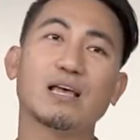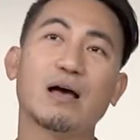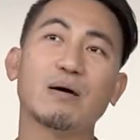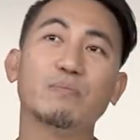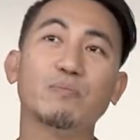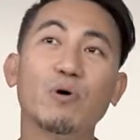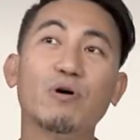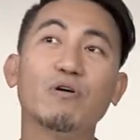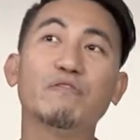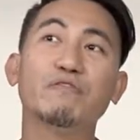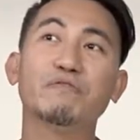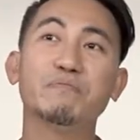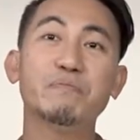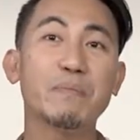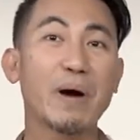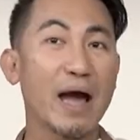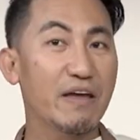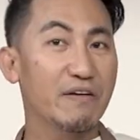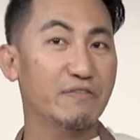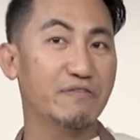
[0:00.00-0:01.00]
some of
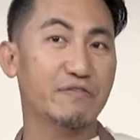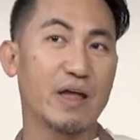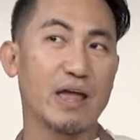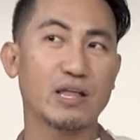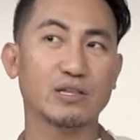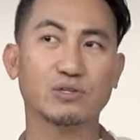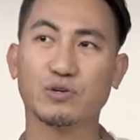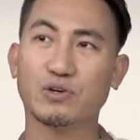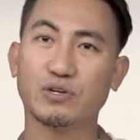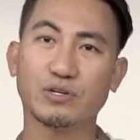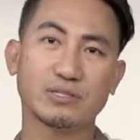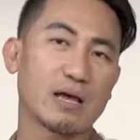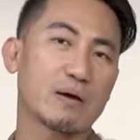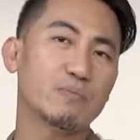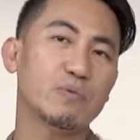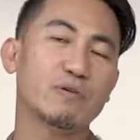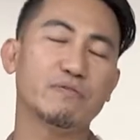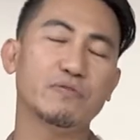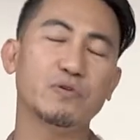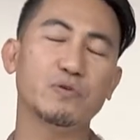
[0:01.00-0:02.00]
my friends or
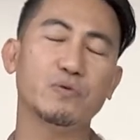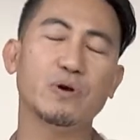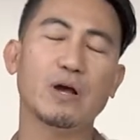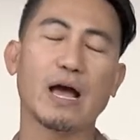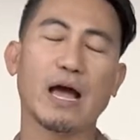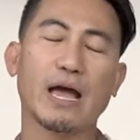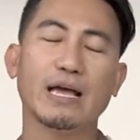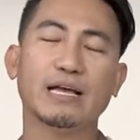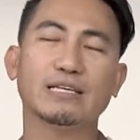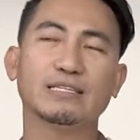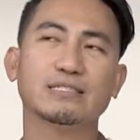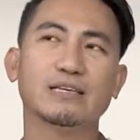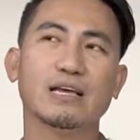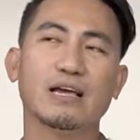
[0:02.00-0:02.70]
some of you guys